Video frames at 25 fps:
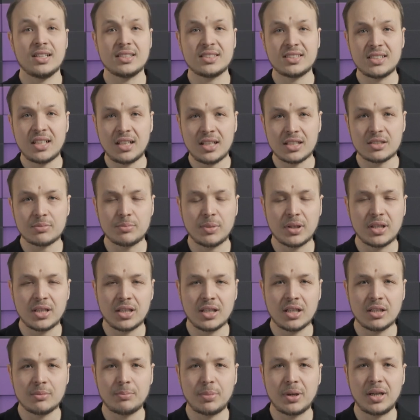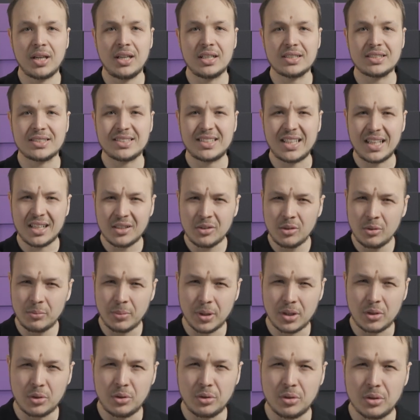Казалось, Макгрегор погряз так
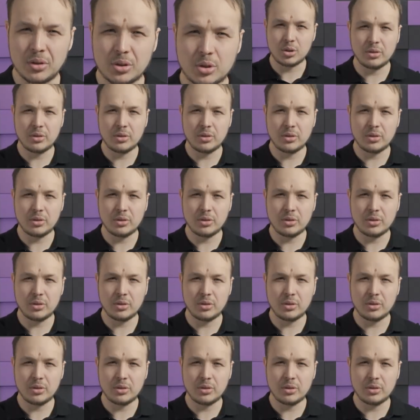глубоко,